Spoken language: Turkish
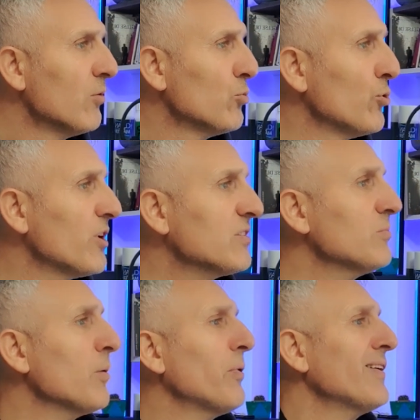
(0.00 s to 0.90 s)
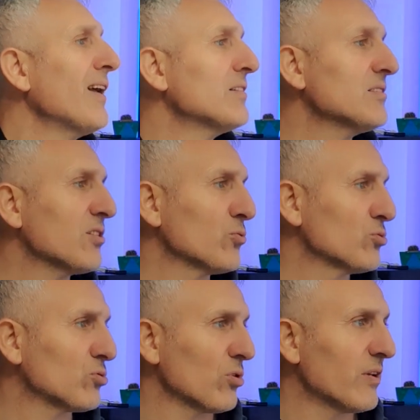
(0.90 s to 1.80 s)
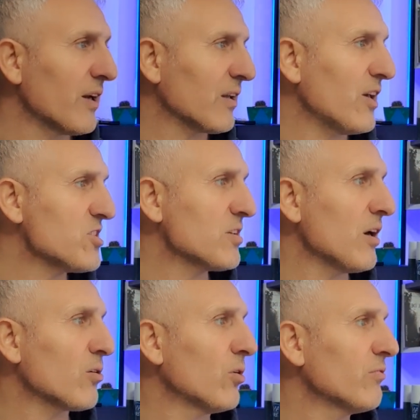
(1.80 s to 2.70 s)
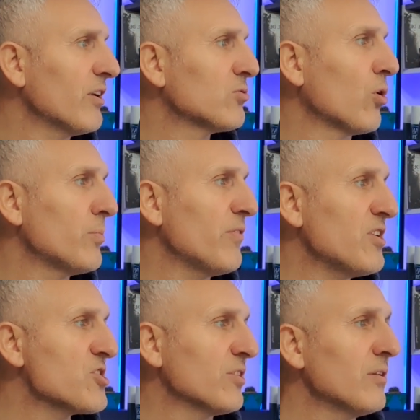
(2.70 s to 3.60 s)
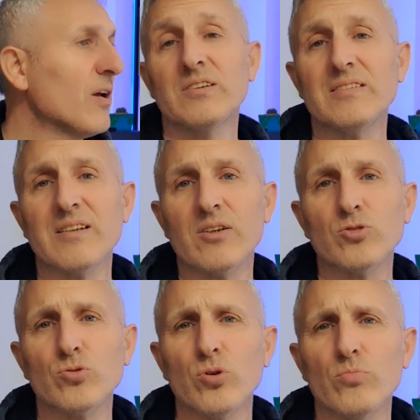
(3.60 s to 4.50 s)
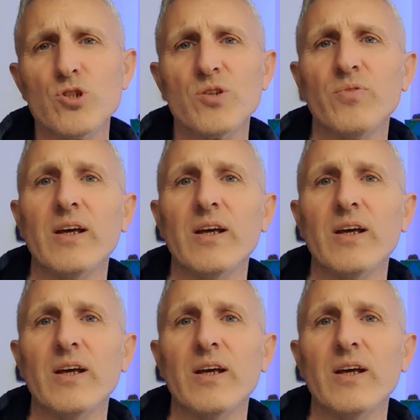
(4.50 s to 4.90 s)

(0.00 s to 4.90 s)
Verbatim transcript: Bu üretimde panel destek unsuru olarak HDR10 ve Dolby Vision sizlere sunulmuş.